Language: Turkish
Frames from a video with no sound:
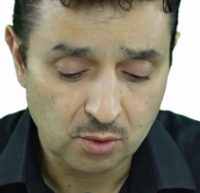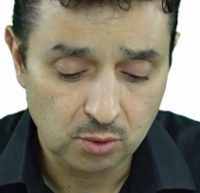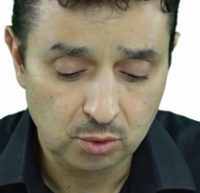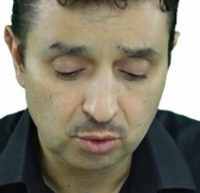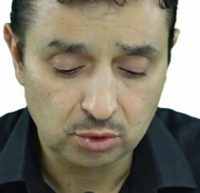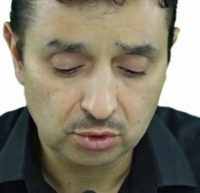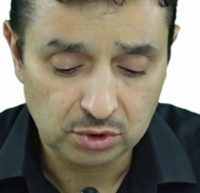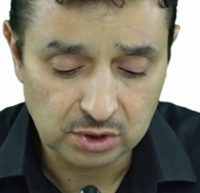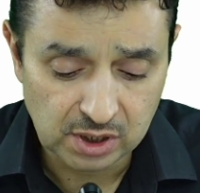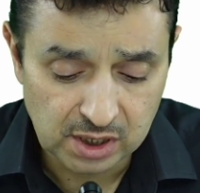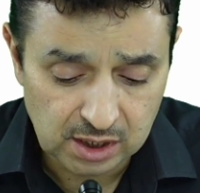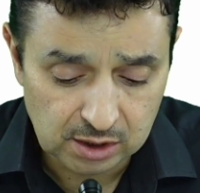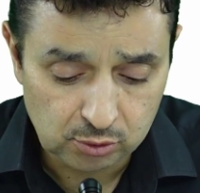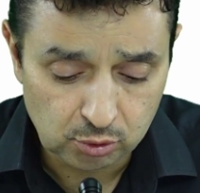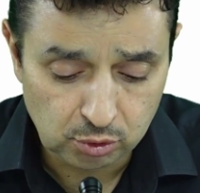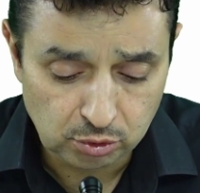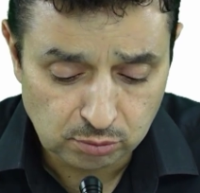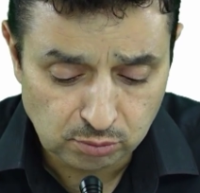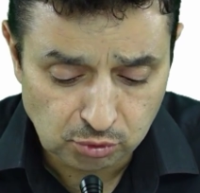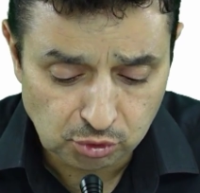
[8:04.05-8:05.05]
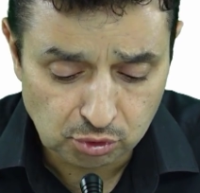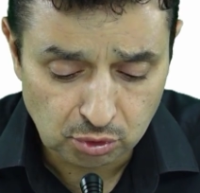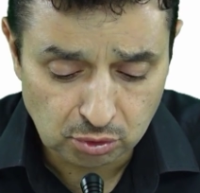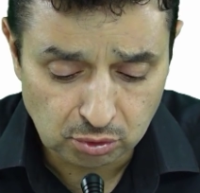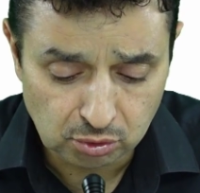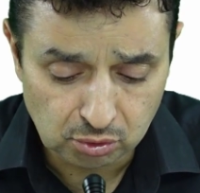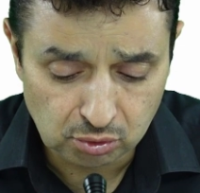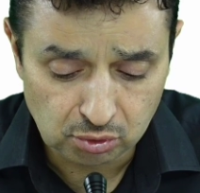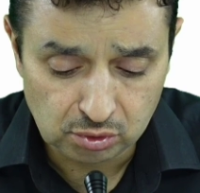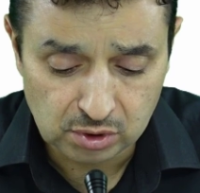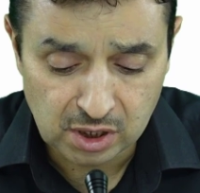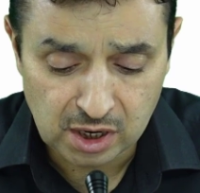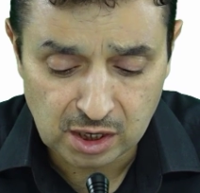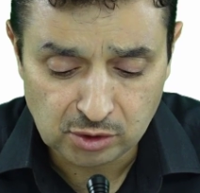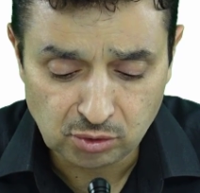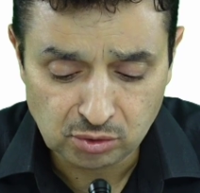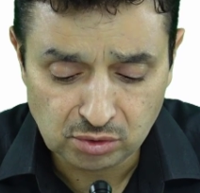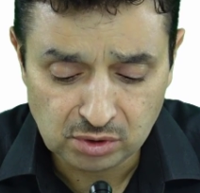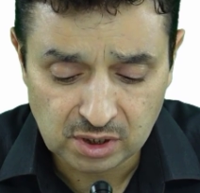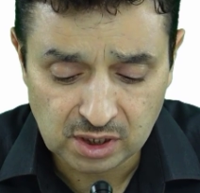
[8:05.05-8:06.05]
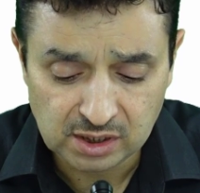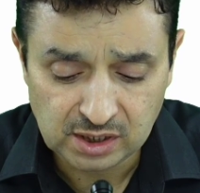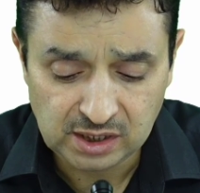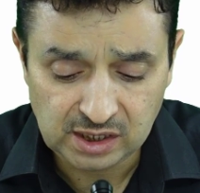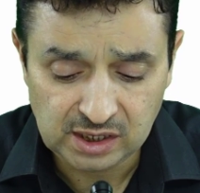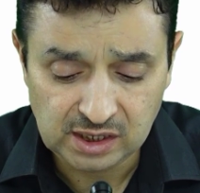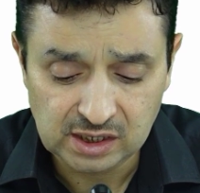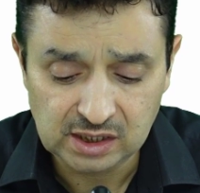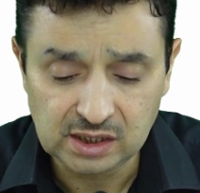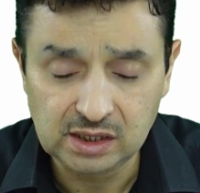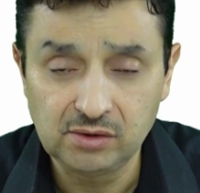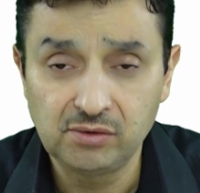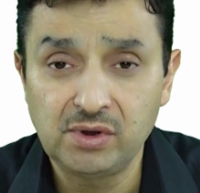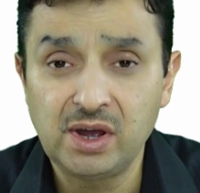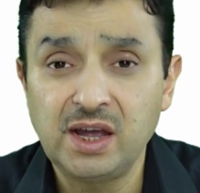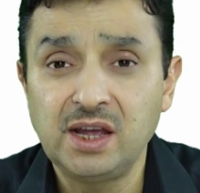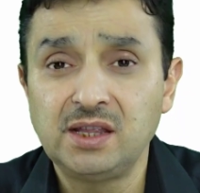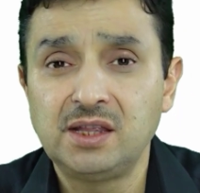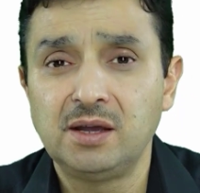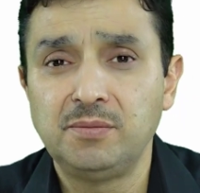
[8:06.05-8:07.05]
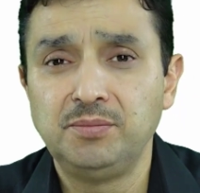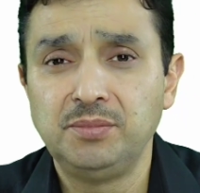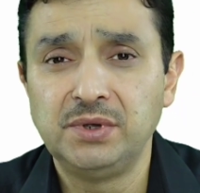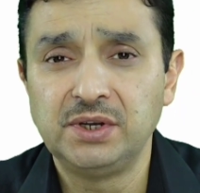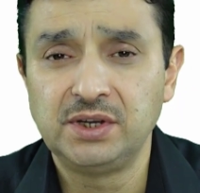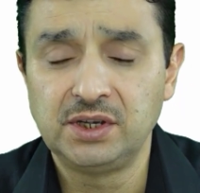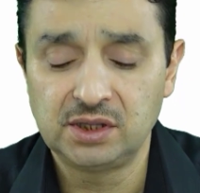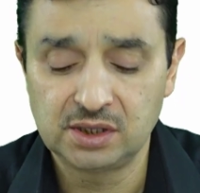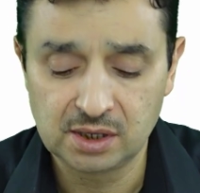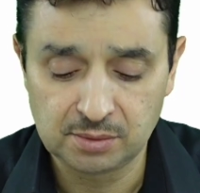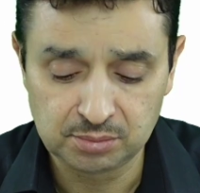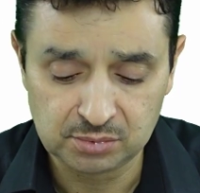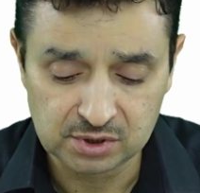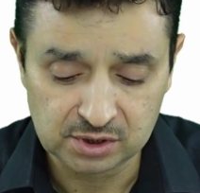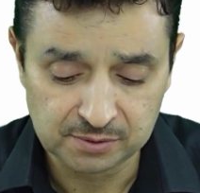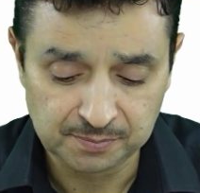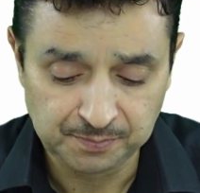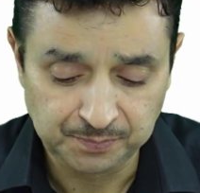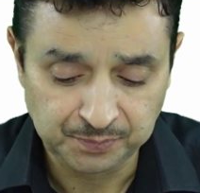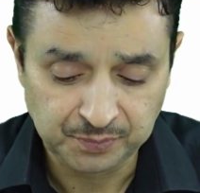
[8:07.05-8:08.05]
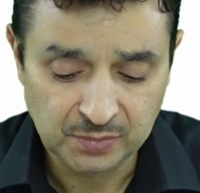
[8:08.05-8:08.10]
ortaya koymuş olduğu kanunları ihtiva eden bir kitaptır.